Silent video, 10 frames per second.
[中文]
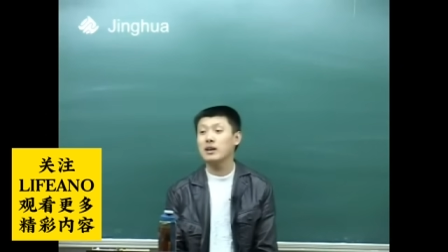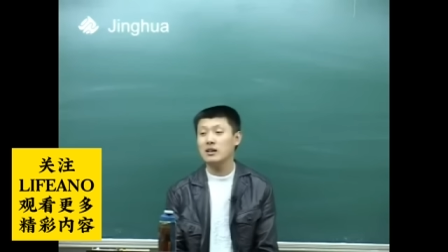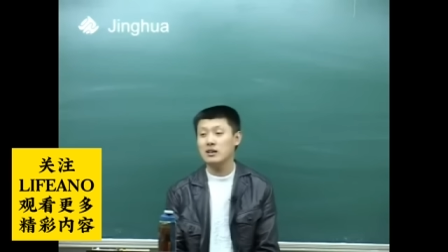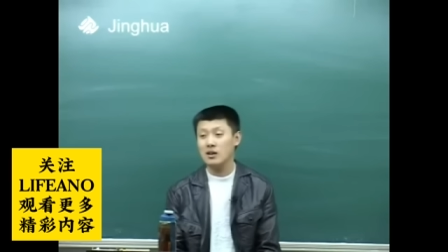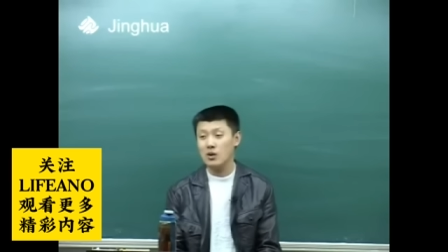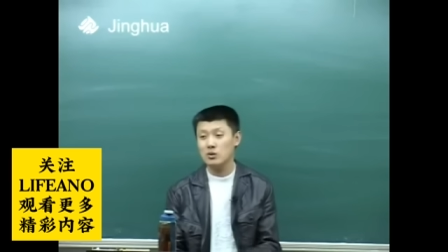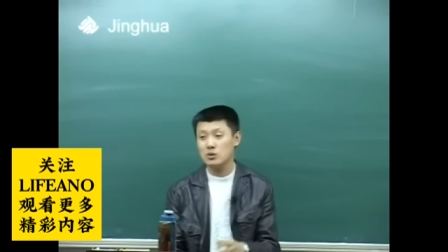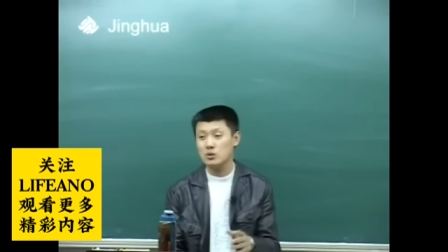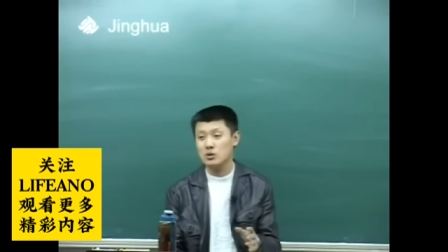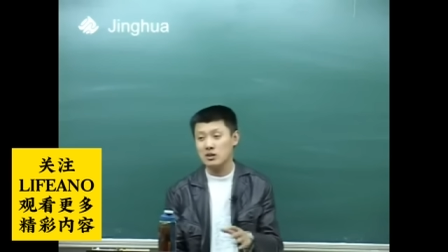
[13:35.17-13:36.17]
那那以后就
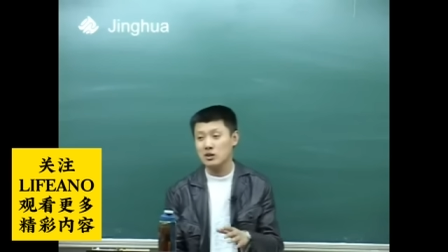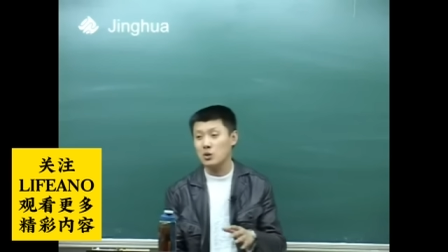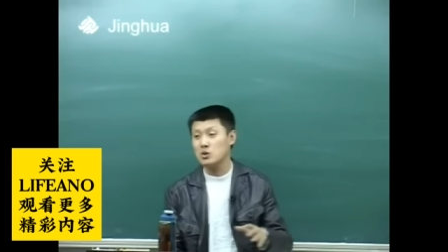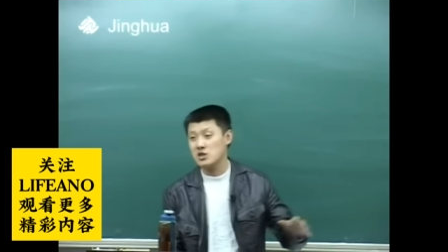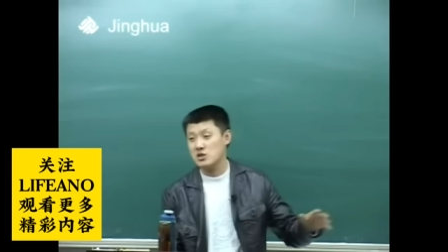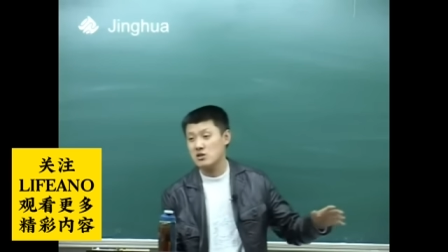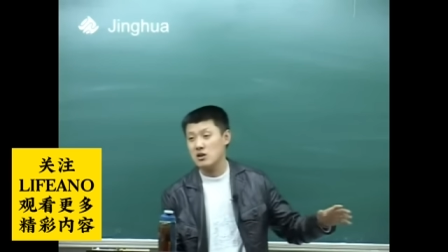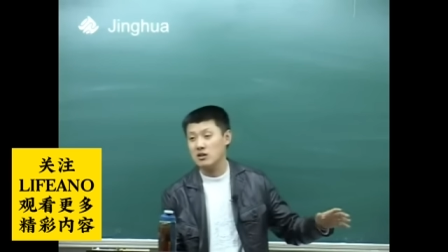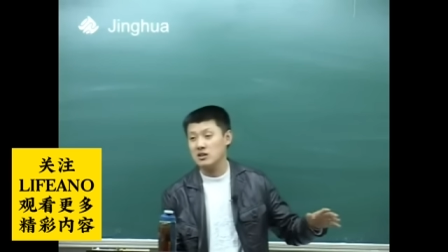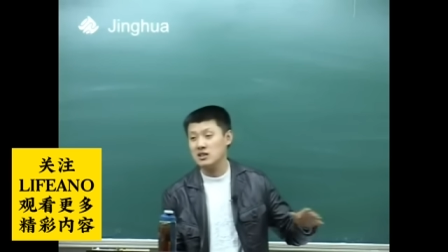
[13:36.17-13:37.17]
就就可能都是市
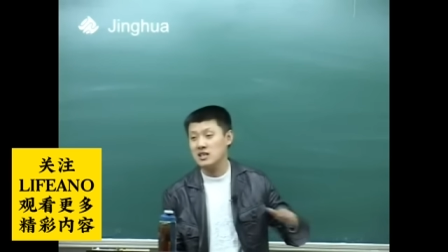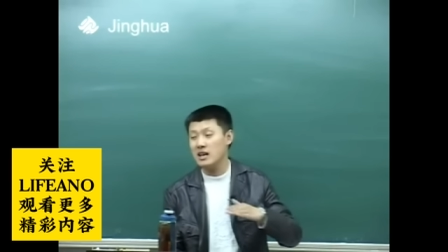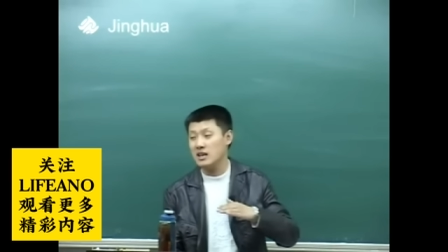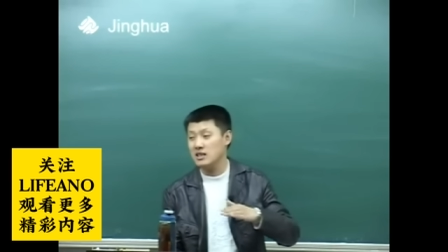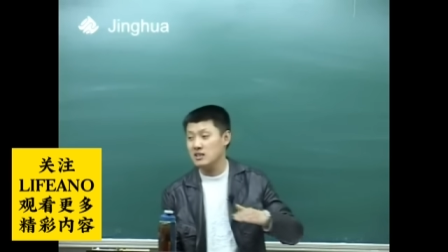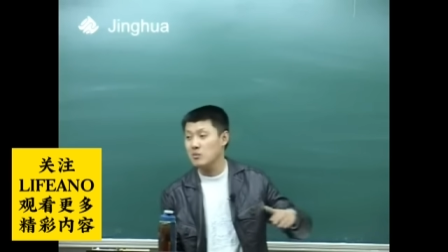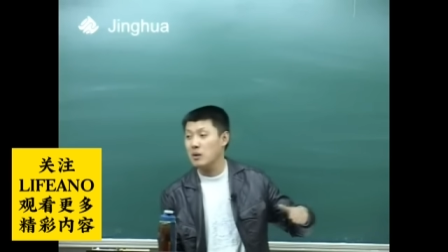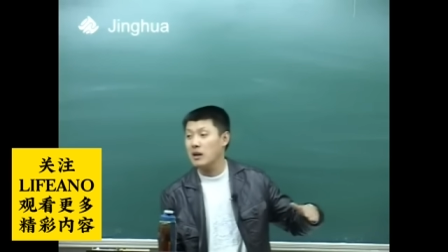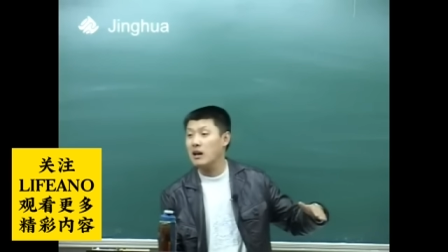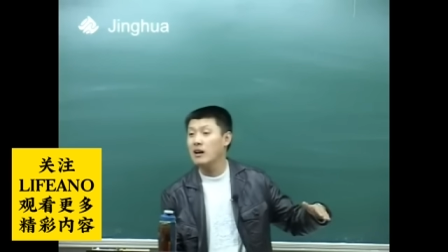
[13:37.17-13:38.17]
了，这县这一级就
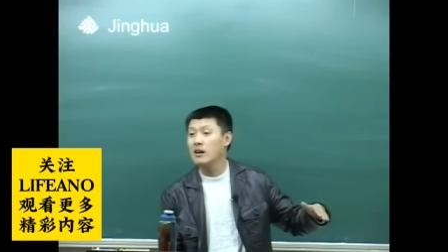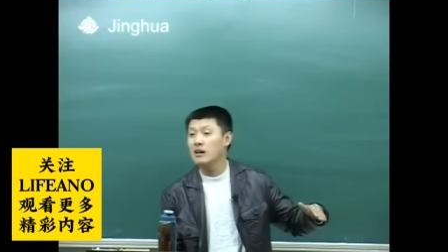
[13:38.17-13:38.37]
没了，